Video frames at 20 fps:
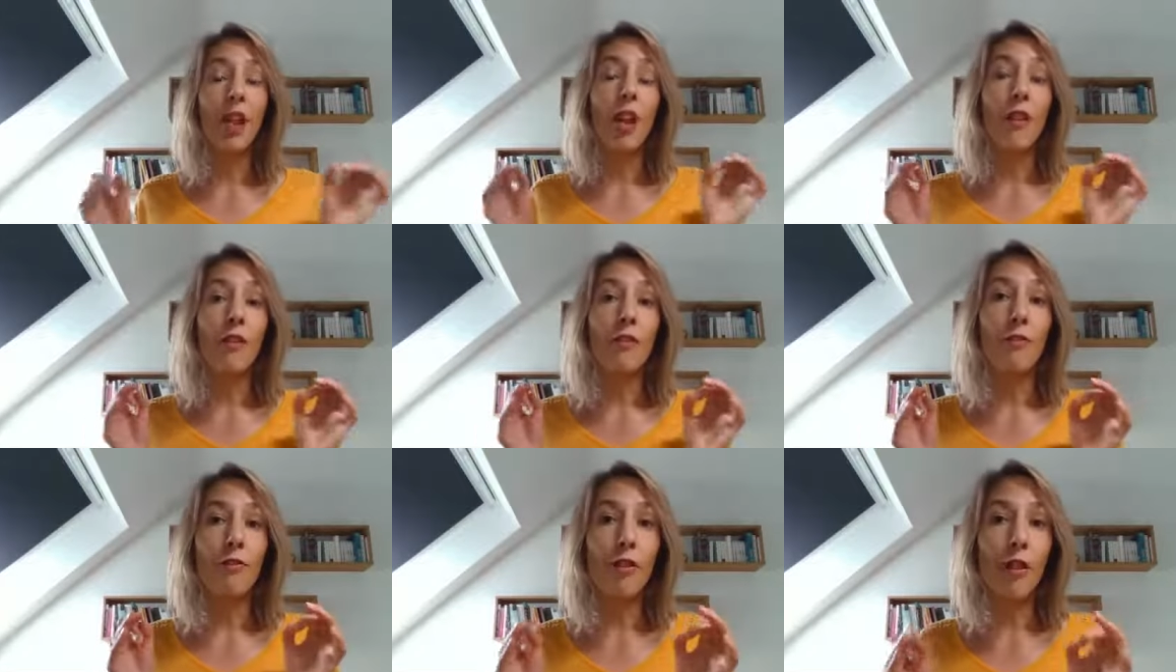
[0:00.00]

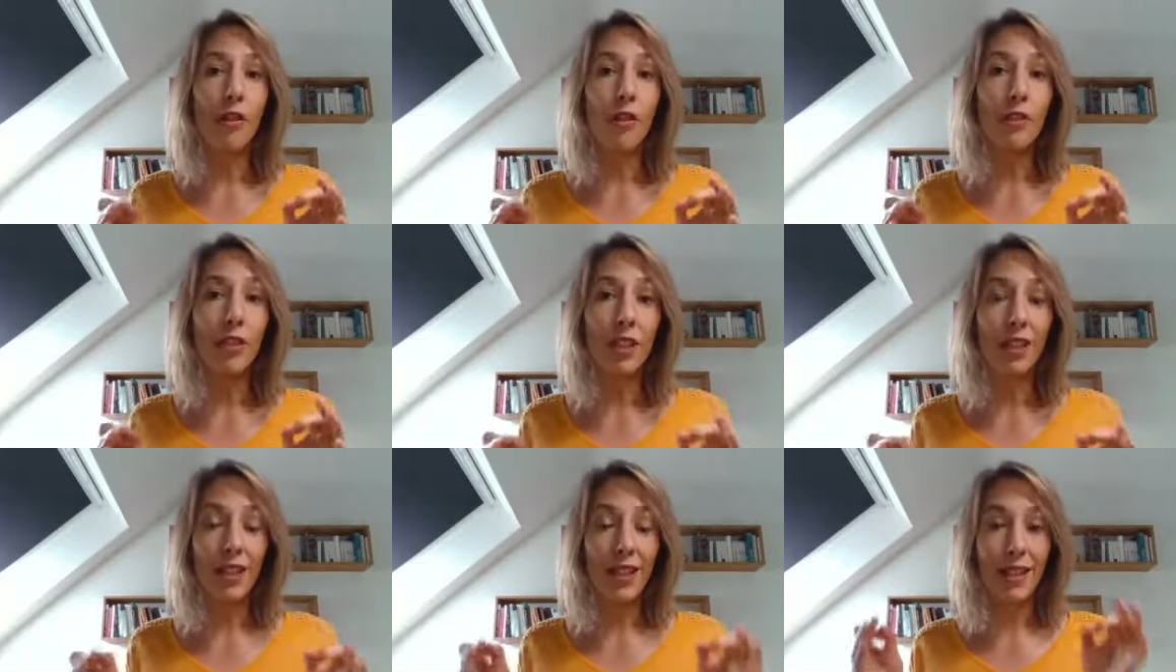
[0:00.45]

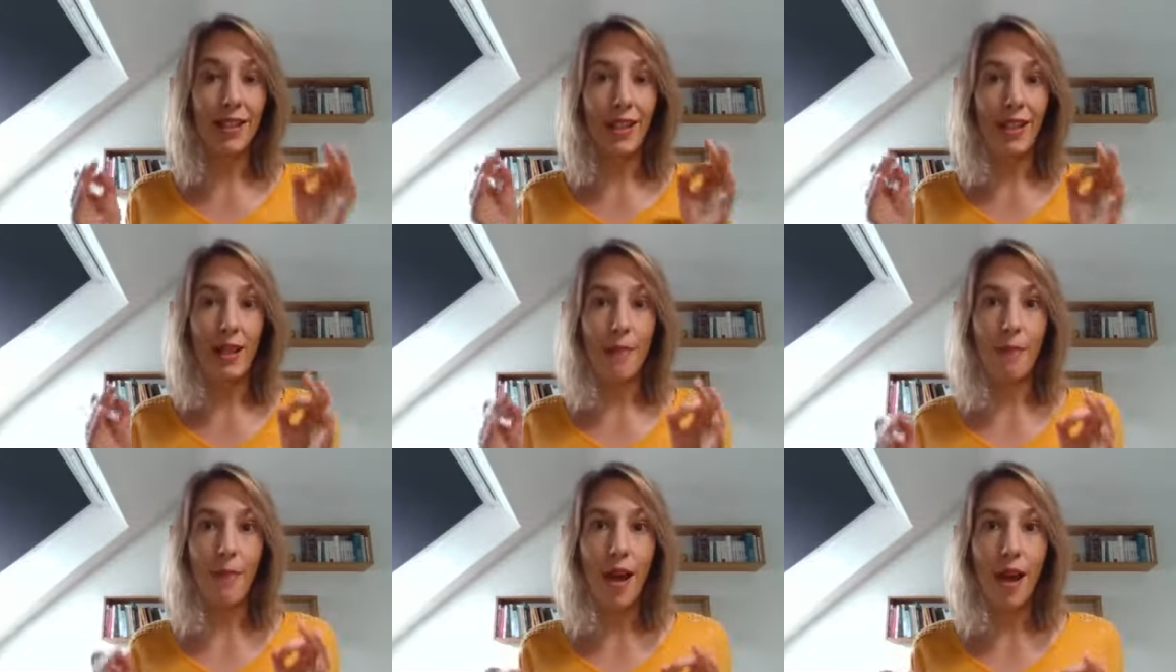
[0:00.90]
Vendre, ça
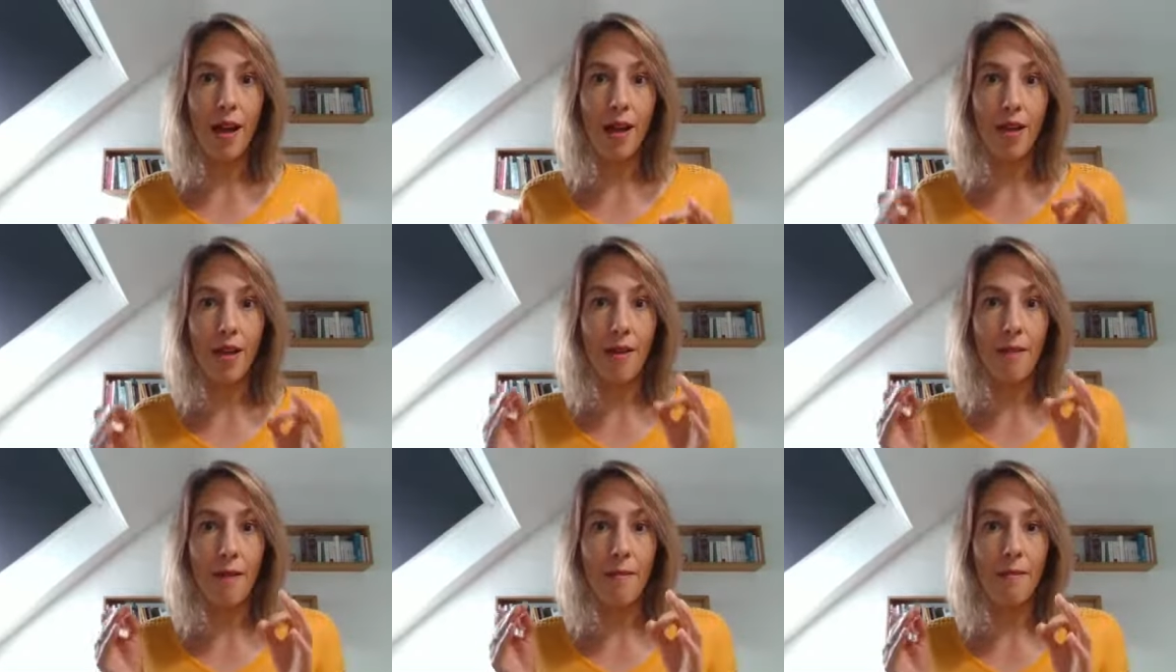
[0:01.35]
n'est pas
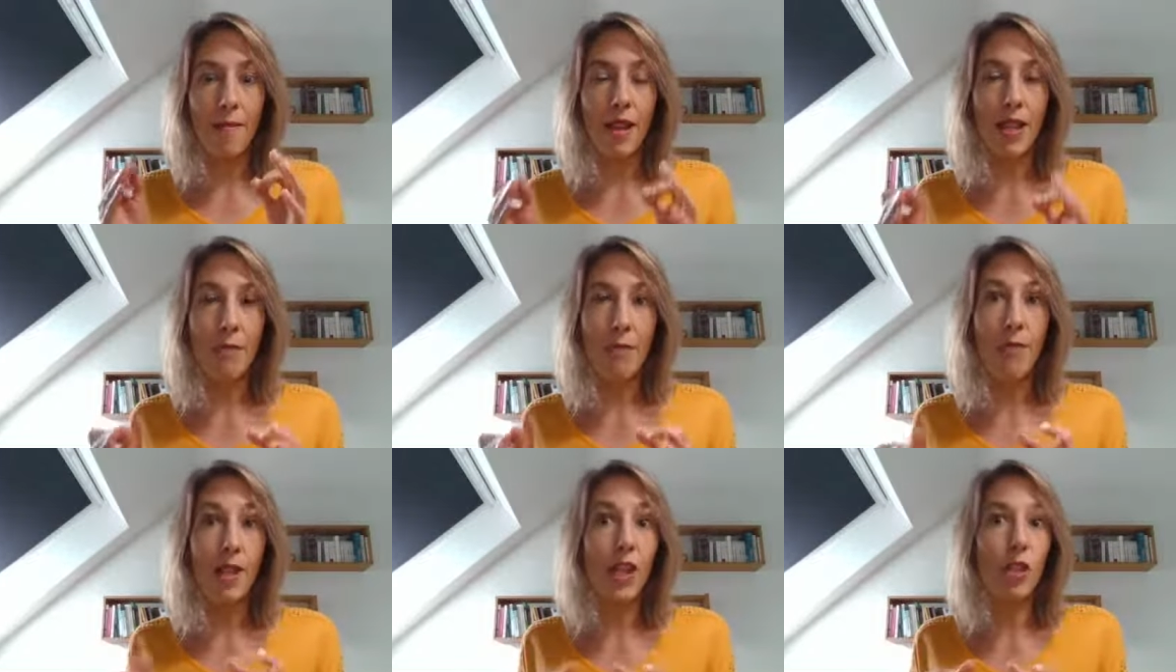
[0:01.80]

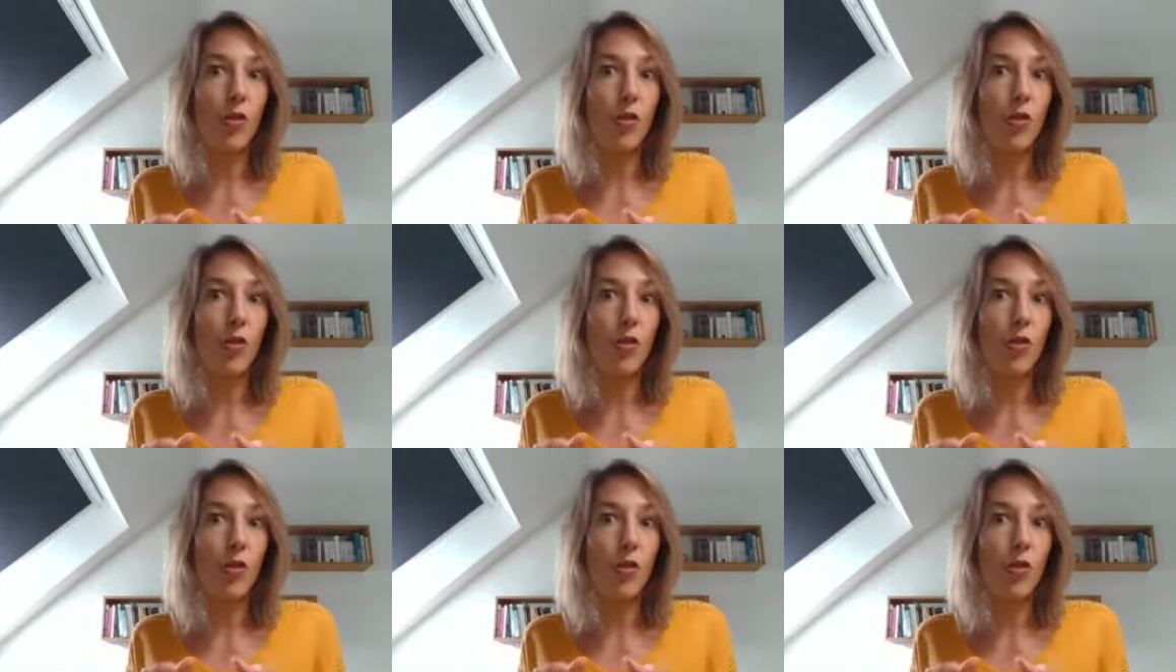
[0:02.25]
manipuler.